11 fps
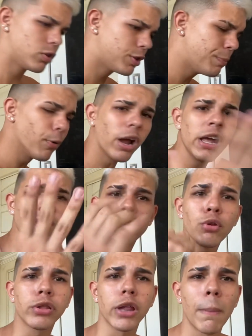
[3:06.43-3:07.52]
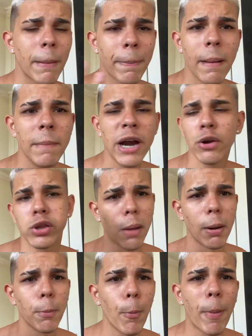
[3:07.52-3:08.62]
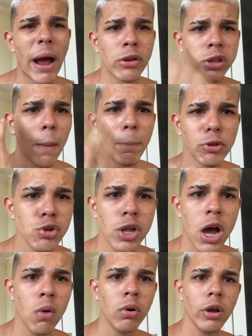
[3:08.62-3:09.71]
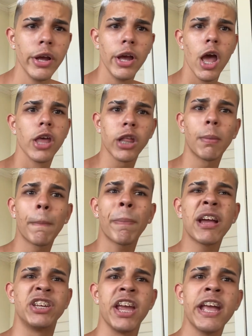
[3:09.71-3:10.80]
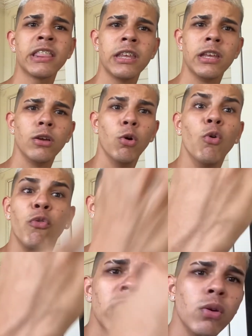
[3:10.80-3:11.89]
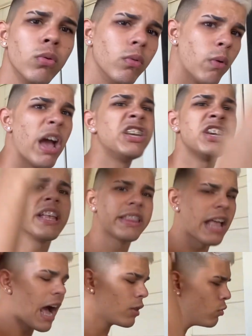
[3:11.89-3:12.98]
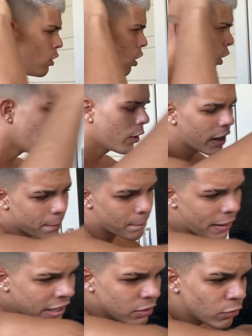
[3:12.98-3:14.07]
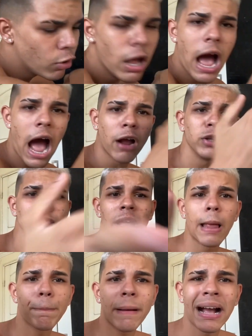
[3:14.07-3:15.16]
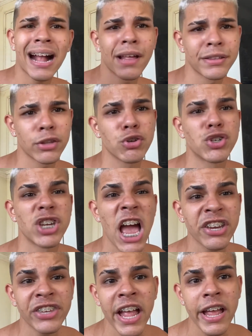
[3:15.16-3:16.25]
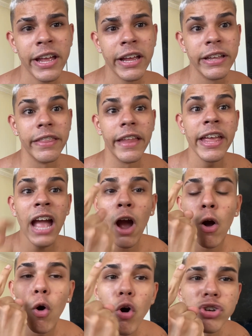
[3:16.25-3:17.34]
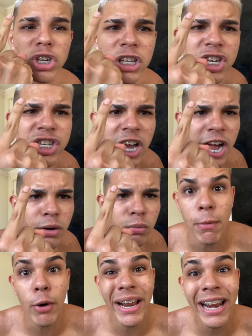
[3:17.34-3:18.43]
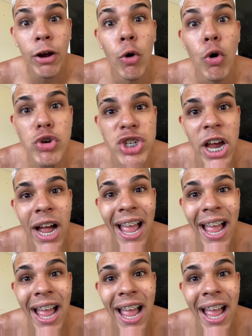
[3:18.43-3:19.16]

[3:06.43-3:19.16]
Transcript: porque isso não sobra pra mãe, não sobra pro pai, não sobra pro tio, não. Sobra pra gente o filho rejeitado, ora merda. Aí quando vai lá pegar a carta do Chester, nem a coxa deixaram. Qual era a coxa.